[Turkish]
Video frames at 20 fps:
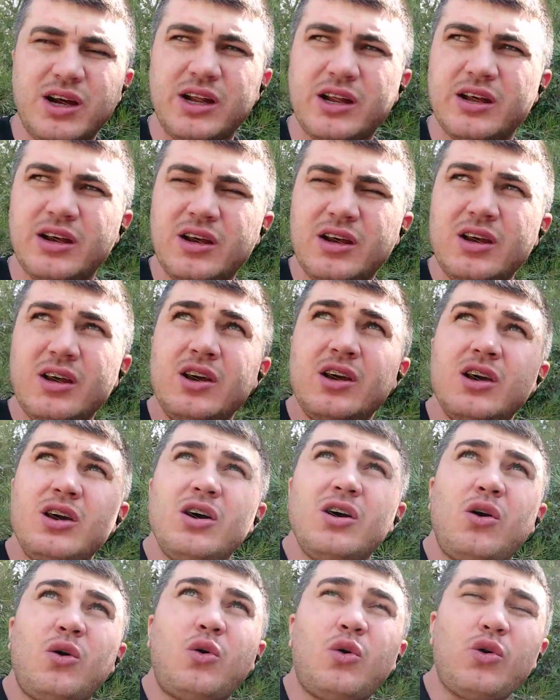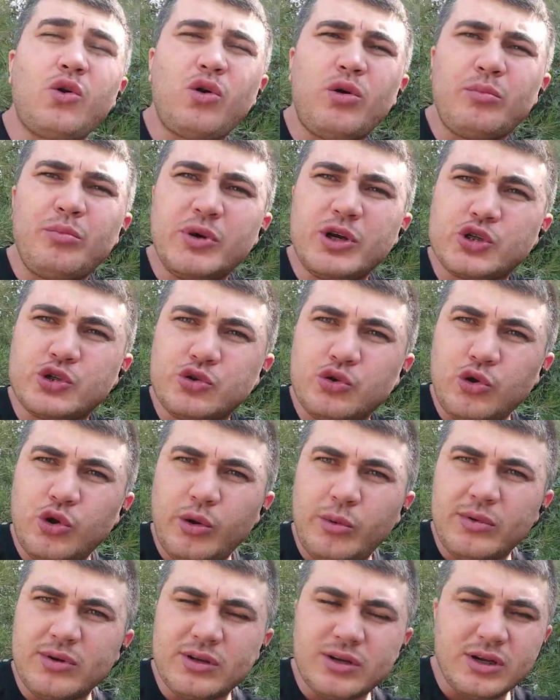Yani 10-15
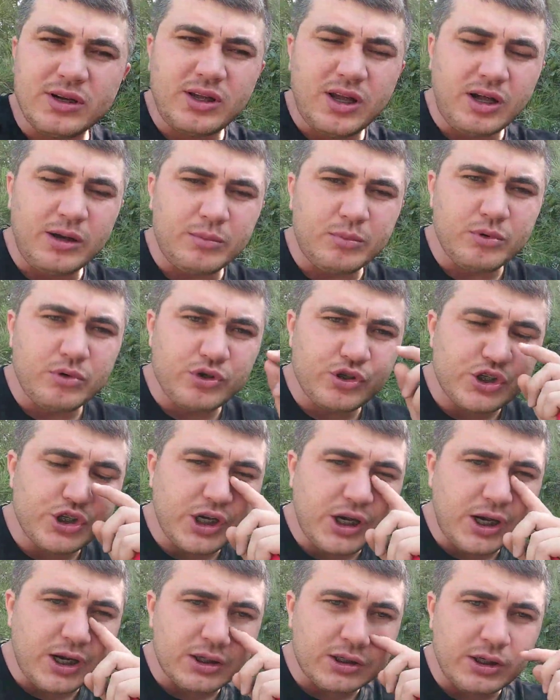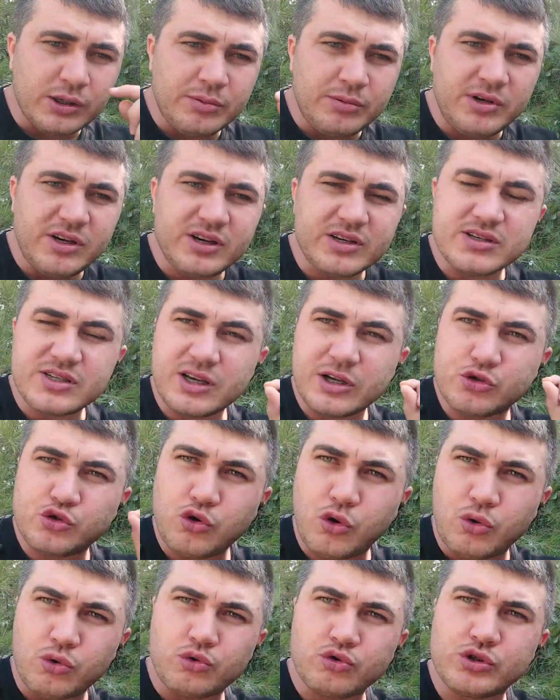kilometre daha bunu çıkartabilirsek
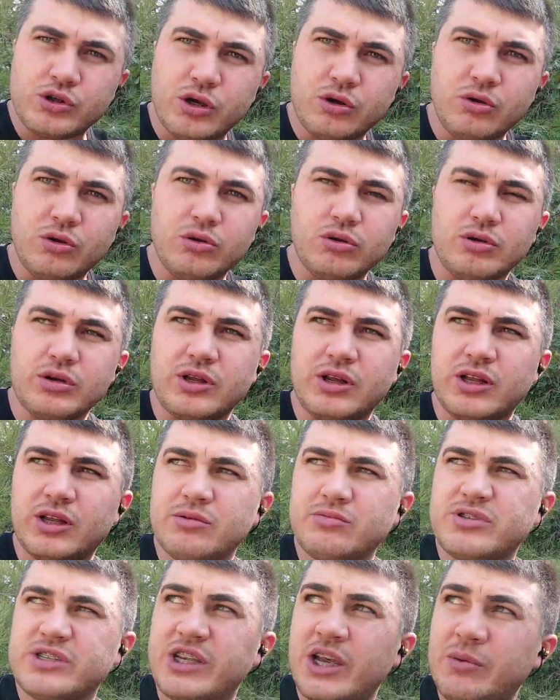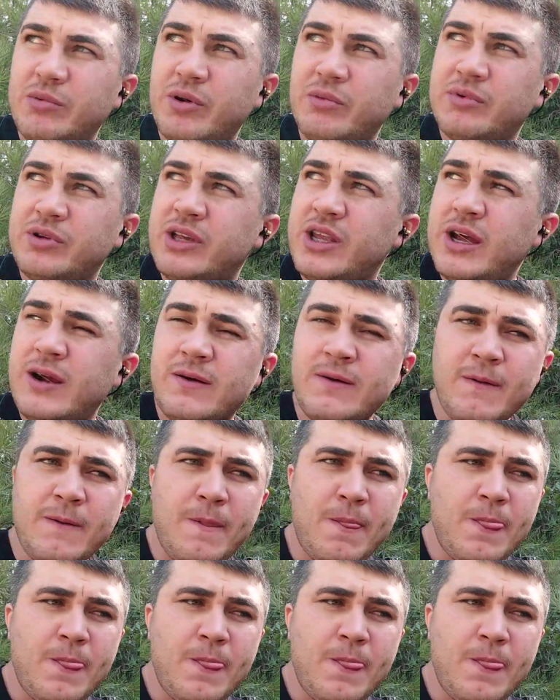çok güzel olur dedim. Sebebi de